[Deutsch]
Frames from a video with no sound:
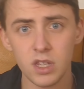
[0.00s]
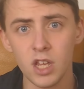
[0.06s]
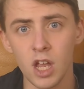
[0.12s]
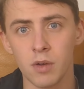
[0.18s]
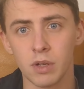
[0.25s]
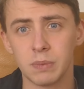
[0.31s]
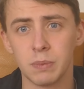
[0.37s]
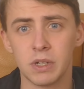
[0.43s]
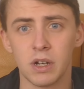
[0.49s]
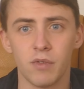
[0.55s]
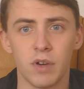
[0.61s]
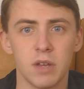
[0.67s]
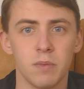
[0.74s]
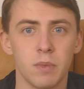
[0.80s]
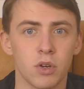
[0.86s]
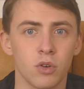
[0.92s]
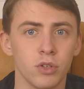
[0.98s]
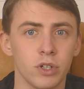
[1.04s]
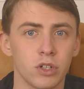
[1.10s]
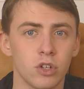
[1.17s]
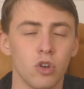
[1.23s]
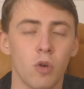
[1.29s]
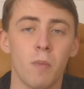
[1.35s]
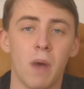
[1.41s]
Habe ich mittlerweile mal
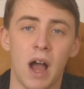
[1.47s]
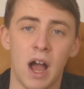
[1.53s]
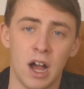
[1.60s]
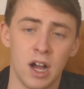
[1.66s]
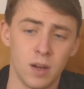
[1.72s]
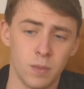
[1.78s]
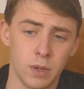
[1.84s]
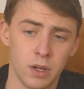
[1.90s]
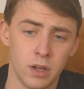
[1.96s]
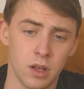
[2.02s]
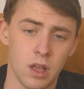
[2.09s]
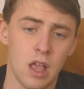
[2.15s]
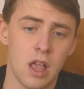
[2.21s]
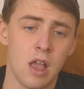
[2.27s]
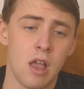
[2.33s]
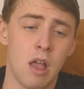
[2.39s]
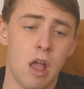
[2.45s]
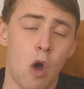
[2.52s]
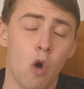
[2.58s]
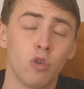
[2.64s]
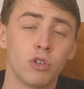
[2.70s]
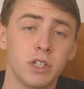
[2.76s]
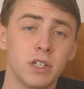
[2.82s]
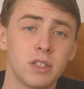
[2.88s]
runtergenommen, aber
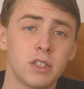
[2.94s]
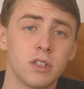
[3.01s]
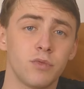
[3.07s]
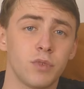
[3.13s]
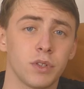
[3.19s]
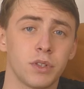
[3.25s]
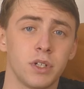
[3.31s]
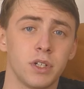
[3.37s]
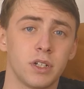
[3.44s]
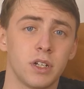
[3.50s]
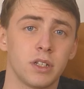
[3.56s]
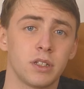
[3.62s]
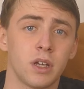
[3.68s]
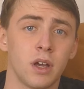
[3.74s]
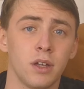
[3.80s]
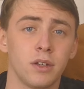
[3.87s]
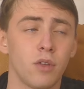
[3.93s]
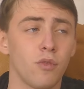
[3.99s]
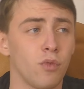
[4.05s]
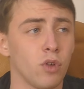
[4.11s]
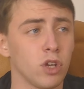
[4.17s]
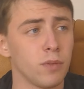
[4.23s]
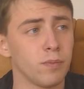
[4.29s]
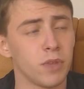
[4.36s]
auch die Hitzeverträglichkeit
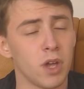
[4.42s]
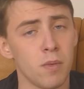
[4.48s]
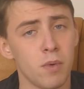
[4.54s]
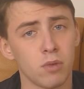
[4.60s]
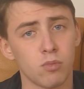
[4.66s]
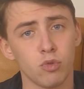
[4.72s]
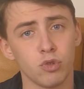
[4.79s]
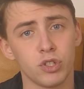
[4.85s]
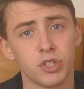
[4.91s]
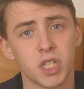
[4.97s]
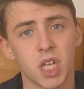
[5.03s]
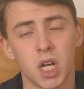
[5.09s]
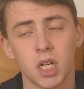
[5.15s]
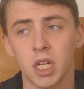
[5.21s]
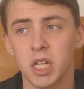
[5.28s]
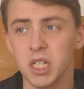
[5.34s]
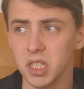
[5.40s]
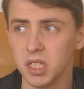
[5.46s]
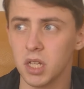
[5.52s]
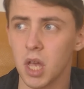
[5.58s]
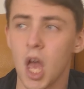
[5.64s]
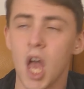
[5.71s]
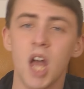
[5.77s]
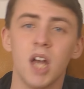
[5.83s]
von dem Tabak, muss ich sagen, ist
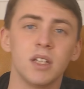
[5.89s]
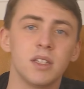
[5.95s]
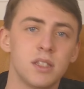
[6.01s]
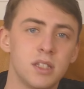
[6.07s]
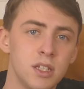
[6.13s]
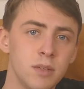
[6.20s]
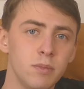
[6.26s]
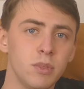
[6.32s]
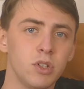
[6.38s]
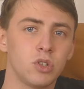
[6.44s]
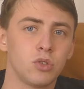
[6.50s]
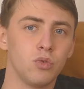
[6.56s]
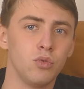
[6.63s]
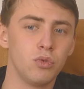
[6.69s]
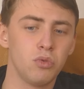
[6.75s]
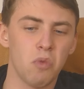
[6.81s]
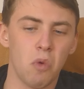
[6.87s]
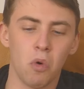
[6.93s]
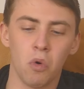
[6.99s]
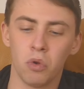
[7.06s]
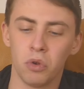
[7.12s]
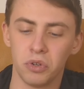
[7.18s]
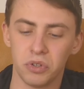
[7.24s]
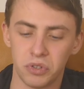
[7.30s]
ziemlich gut
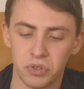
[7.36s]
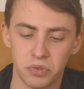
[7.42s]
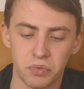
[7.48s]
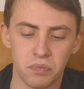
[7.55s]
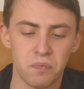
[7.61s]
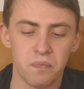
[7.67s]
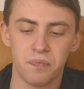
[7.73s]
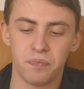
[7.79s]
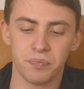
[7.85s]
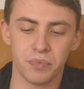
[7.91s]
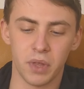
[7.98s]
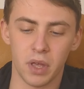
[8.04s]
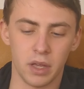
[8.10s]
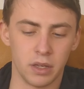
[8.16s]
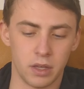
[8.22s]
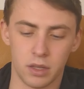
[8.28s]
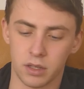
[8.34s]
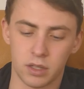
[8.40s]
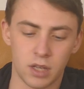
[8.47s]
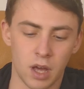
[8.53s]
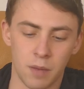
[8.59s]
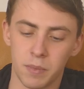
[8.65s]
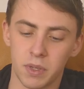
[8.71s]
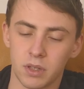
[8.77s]
und ich
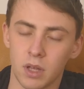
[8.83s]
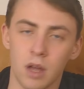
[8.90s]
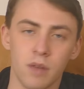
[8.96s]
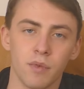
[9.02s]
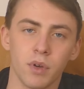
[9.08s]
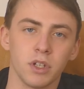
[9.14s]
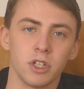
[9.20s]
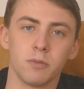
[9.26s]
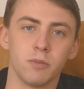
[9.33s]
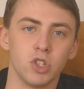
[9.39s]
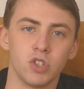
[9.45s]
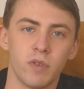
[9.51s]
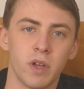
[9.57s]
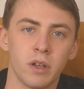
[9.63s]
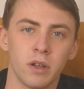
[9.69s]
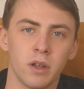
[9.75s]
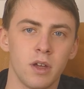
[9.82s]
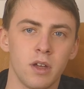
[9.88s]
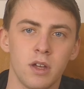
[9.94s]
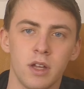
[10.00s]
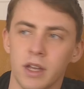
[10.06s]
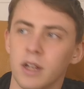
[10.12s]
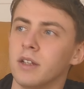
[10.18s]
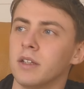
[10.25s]
kann mich da einfach nicht beschweren.
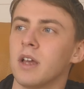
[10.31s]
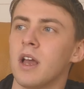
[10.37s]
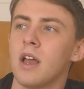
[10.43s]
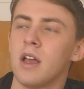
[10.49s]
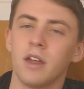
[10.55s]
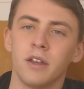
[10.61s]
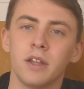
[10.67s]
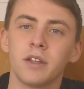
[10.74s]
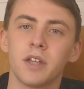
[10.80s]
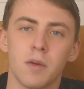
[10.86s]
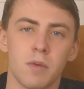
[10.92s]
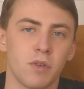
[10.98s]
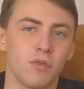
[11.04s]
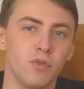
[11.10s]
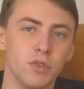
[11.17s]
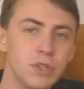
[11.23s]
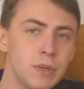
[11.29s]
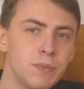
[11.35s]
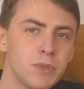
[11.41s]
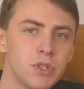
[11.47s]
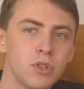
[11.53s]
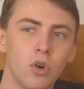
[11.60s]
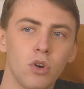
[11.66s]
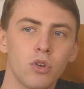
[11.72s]
Ehrlich, den Tabak für
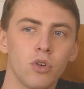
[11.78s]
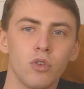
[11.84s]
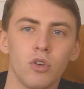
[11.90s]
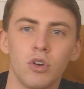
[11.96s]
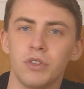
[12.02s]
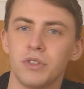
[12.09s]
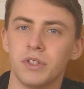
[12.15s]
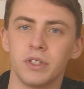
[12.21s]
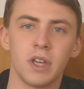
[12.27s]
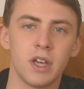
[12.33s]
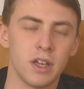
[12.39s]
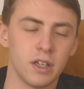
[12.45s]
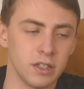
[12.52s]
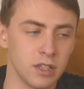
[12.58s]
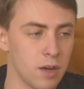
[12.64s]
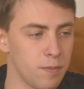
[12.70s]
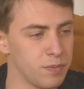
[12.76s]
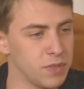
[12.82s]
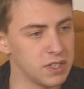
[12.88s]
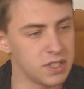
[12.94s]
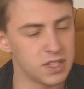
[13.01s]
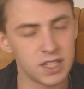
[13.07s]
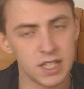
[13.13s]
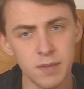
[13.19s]
17,90 Euro. Ihr habt eine
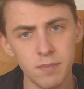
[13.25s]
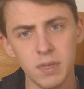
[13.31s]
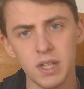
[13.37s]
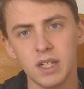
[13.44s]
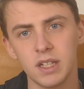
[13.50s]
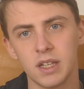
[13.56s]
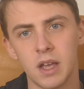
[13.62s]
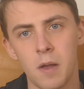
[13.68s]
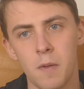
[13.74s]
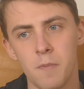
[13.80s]
ziemlich